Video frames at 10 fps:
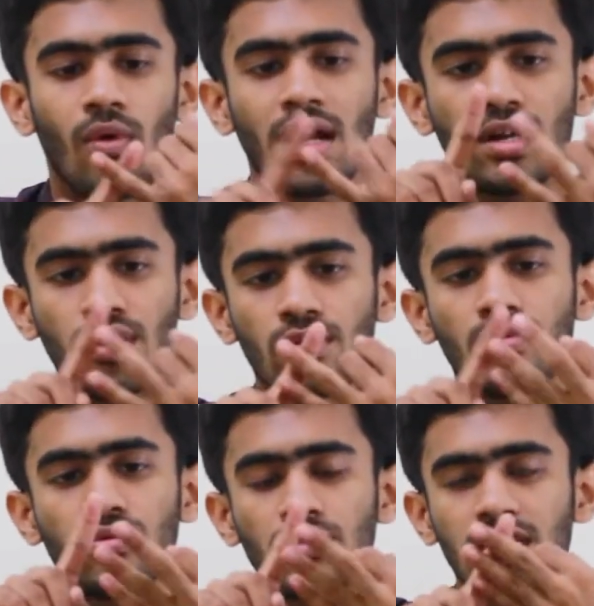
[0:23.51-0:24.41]
ஒன்
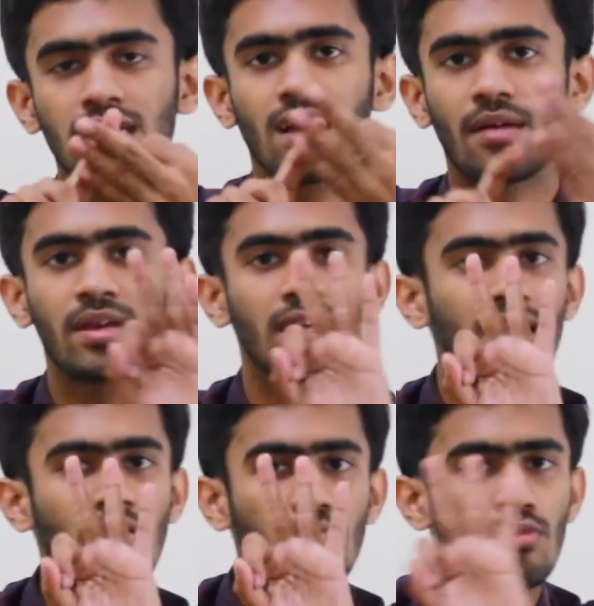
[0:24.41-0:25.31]
டூ த்ரீ
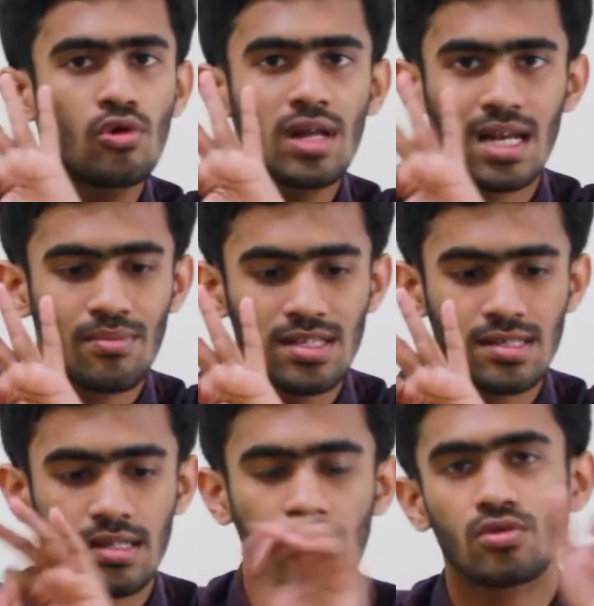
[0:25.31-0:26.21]
அப்படிங்கிற மூணு
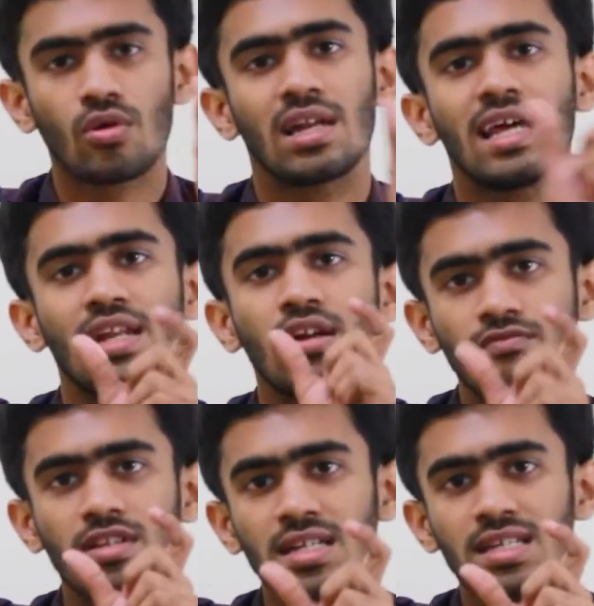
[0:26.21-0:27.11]
எலமெண்ட்ஸ் இருக்குது ஸோ லென்
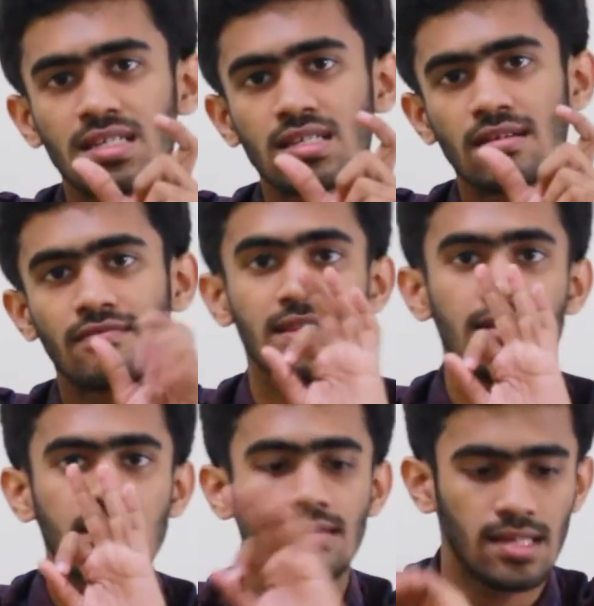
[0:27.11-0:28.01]
ஆஃப் த லிஸ்ட்
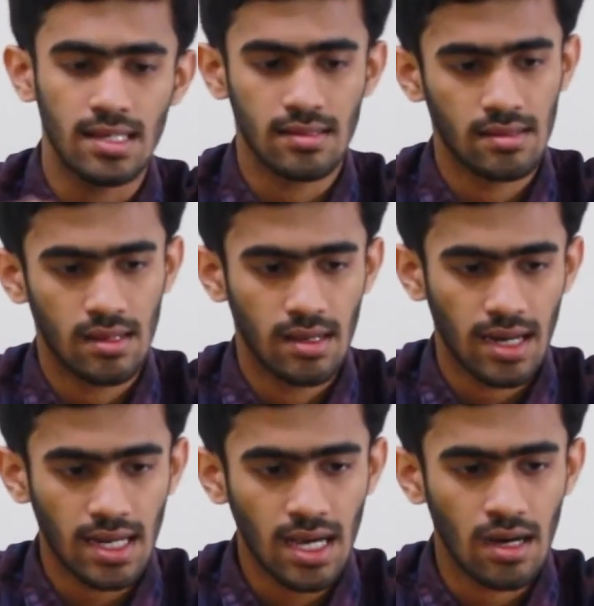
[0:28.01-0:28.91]
வந்து த்ரீ
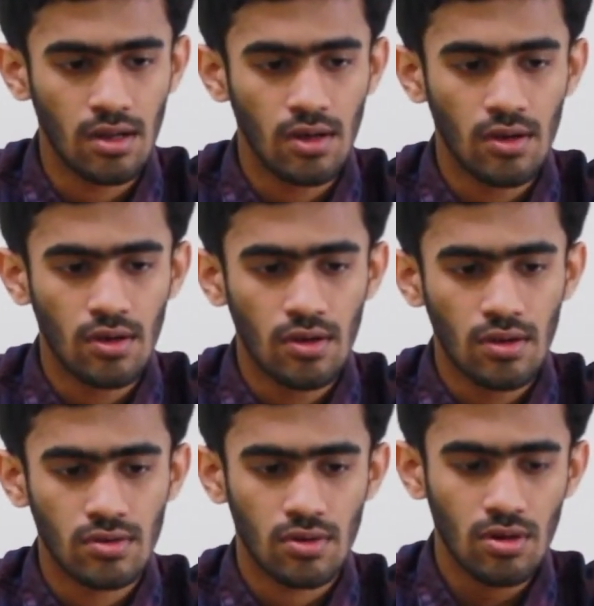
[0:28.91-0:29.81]
ரைட்டா
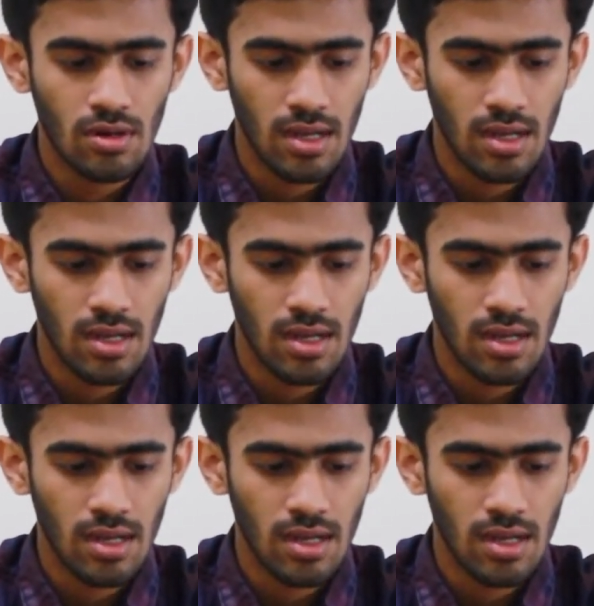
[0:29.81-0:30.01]
ஸோ